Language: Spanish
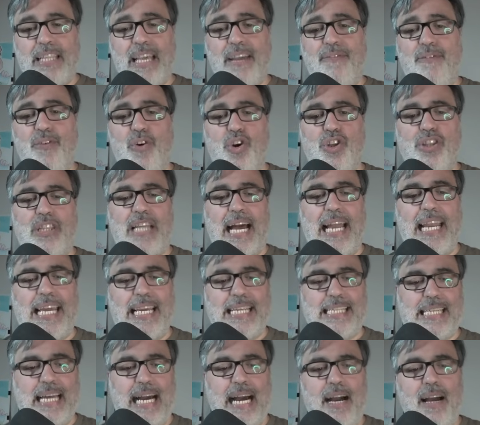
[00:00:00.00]

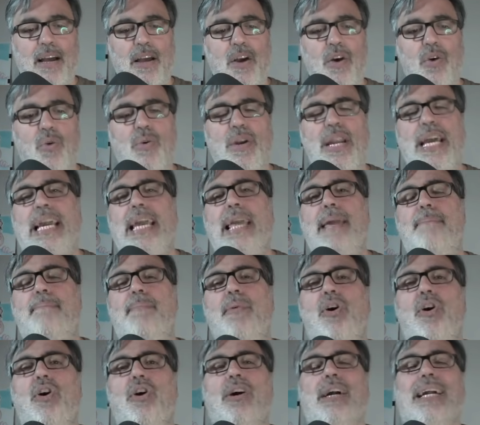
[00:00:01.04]
Fortaleza, un
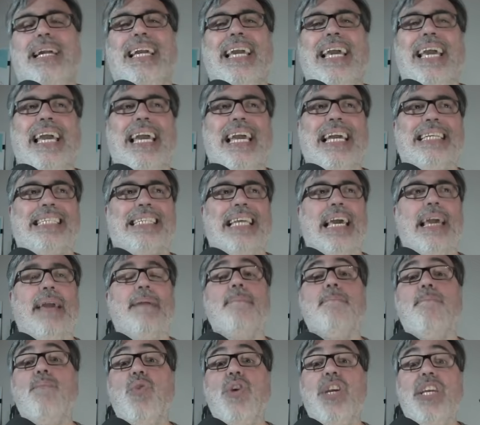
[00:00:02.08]
equipo que es eh,
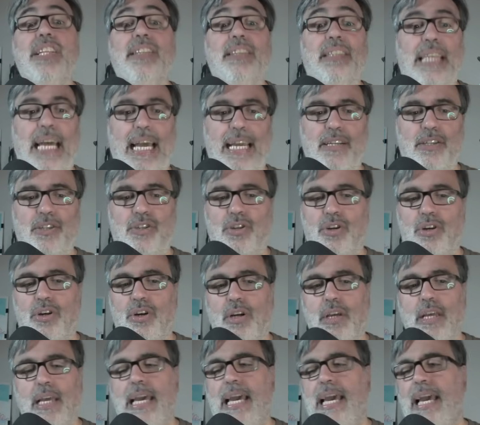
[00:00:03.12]
muy intenso,
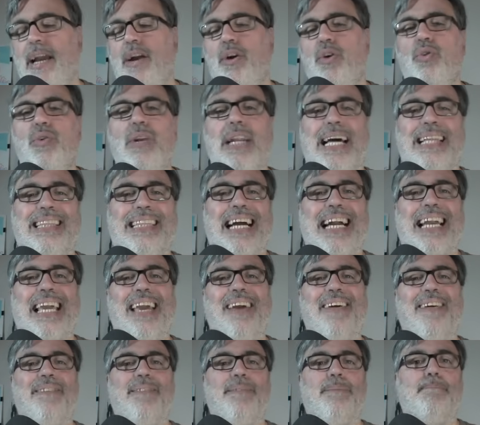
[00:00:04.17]
eh, con un
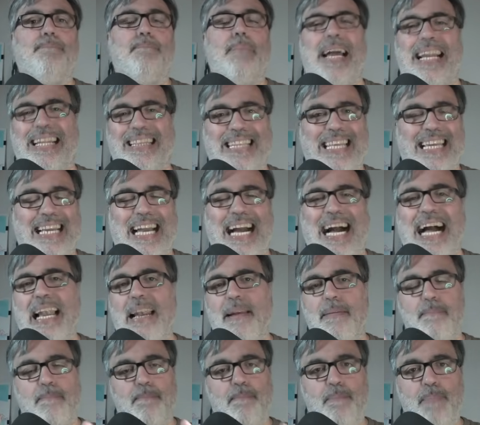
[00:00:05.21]
ataque
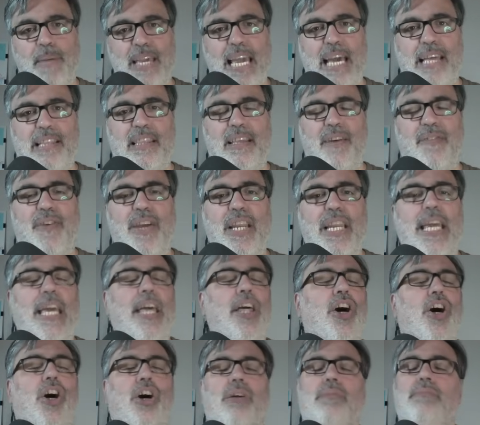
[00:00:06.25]
vertical bien
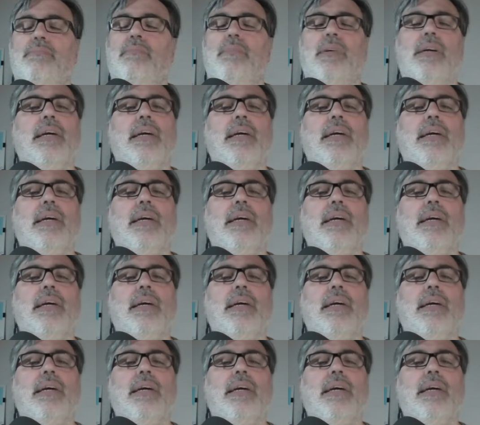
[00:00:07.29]
definido.